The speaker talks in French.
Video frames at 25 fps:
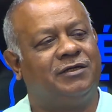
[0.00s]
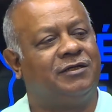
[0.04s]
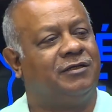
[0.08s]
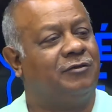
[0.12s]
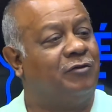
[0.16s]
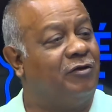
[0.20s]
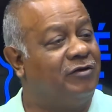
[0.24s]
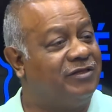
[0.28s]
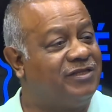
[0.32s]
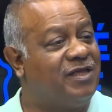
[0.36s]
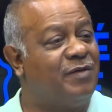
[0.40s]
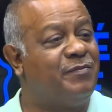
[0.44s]
dans
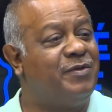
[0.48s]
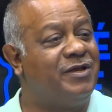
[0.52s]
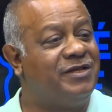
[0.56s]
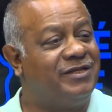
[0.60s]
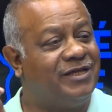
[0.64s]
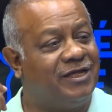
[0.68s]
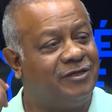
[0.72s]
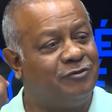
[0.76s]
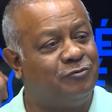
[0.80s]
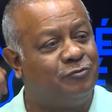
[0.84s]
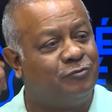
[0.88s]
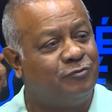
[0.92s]
le Tamil
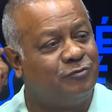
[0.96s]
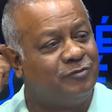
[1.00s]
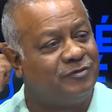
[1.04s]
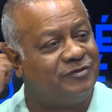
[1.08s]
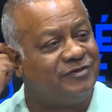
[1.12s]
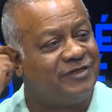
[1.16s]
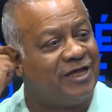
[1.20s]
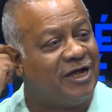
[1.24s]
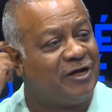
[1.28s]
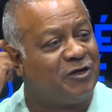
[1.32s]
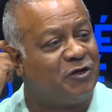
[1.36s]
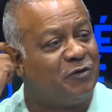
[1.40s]
Nadu,
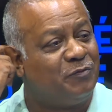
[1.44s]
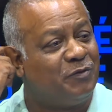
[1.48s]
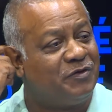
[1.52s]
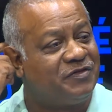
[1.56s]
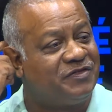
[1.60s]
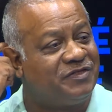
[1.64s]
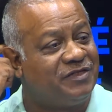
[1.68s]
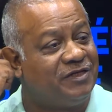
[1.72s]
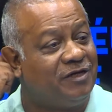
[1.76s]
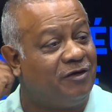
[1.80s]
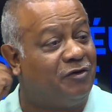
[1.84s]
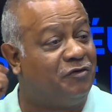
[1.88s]
ça a
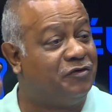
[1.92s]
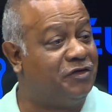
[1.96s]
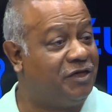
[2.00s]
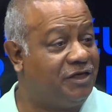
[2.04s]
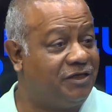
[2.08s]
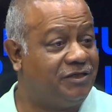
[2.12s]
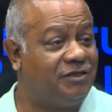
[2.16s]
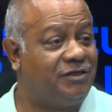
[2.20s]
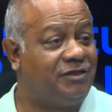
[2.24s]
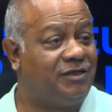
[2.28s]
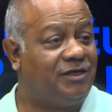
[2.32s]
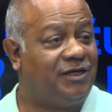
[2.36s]
commencé en
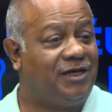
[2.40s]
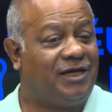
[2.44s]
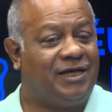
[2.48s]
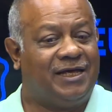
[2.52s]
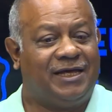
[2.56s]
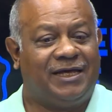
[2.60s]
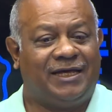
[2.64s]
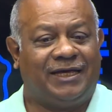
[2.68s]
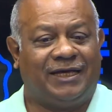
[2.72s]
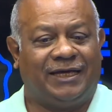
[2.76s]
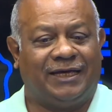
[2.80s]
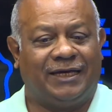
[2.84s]
Inde.
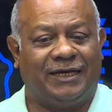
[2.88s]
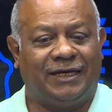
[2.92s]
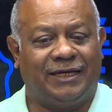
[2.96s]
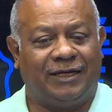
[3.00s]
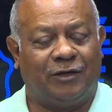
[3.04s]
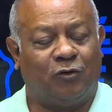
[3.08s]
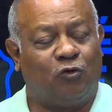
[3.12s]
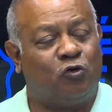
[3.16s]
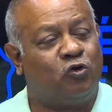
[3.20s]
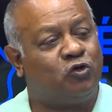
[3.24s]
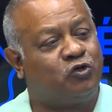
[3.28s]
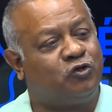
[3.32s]
Et
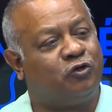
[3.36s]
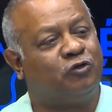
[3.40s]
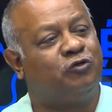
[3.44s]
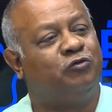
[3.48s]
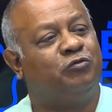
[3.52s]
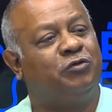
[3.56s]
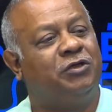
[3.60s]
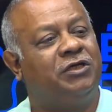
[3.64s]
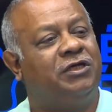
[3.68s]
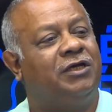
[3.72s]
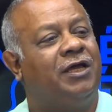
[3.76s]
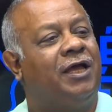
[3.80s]

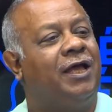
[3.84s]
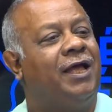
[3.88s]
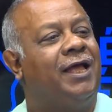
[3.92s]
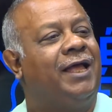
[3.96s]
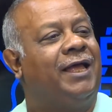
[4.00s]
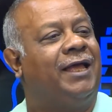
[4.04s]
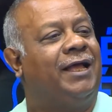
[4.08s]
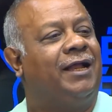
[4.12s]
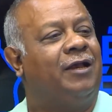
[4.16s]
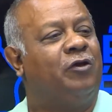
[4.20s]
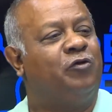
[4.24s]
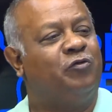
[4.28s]
aujourd'hui,
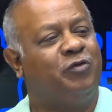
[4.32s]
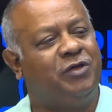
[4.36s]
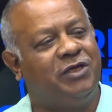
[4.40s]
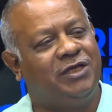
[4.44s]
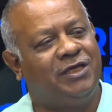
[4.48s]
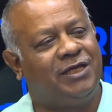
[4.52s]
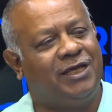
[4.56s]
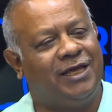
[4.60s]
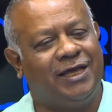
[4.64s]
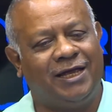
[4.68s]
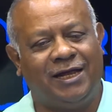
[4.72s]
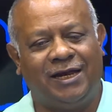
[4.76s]
lui
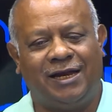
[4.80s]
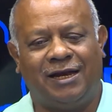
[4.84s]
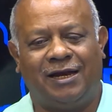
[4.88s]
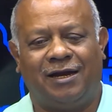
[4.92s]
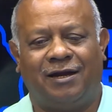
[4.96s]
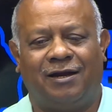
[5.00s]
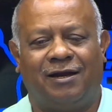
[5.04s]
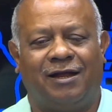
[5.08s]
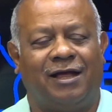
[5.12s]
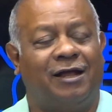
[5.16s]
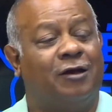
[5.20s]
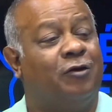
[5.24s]
et
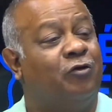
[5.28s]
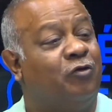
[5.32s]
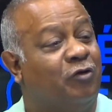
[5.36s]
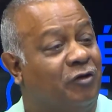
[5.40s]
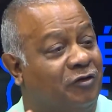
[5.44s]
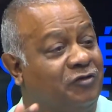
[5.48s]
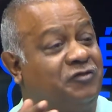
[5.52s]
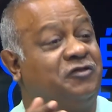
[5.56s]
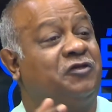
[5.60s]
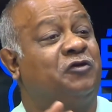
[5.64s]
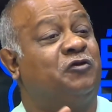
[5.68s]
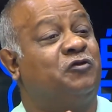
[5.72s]

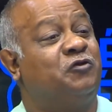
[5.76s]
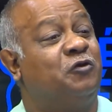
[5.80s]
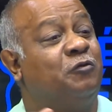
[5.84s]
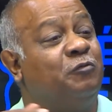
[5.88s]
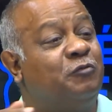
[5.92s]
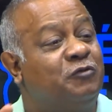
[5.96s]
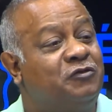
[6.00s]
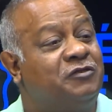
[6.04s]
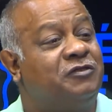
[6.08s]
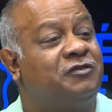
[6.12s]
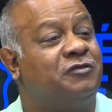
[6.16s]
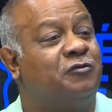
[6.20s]

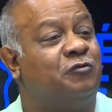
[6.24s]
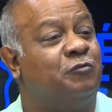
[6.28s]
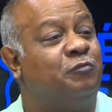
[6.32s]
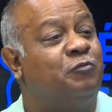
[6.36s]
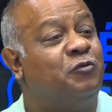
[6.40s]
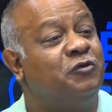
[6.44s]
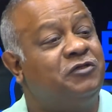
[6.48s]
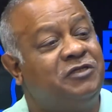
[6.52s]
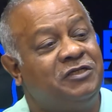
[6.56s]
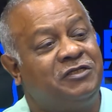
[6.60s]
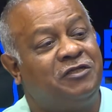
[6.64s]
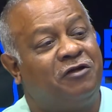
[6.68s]
son
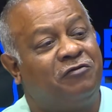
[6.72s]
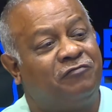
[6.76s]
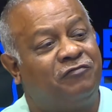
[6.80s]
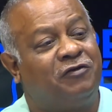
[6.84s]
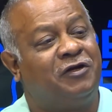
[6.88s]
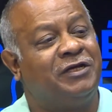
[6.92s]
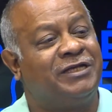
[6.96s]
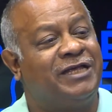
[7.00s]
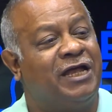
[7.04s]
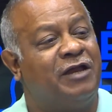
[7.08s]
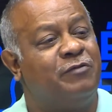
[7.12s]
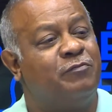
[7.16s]
petit enfant
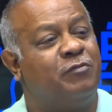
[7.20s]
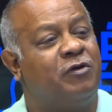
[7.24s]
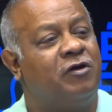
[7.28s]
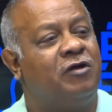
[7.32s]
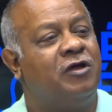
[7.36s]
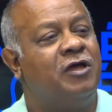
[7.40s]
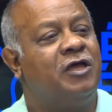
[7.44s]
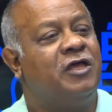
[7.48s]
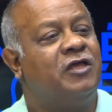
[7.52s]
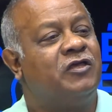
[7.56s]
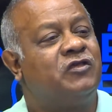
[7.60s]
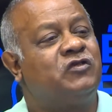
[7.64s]
également
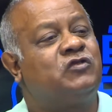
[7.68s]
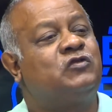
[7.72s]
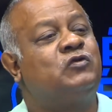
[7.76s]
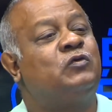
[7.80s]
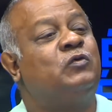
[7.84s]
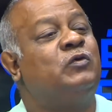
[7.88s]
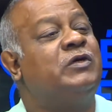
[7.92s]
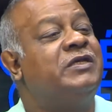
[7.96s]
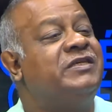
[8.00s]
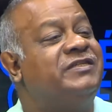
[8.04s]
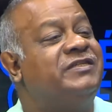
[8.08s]
sont les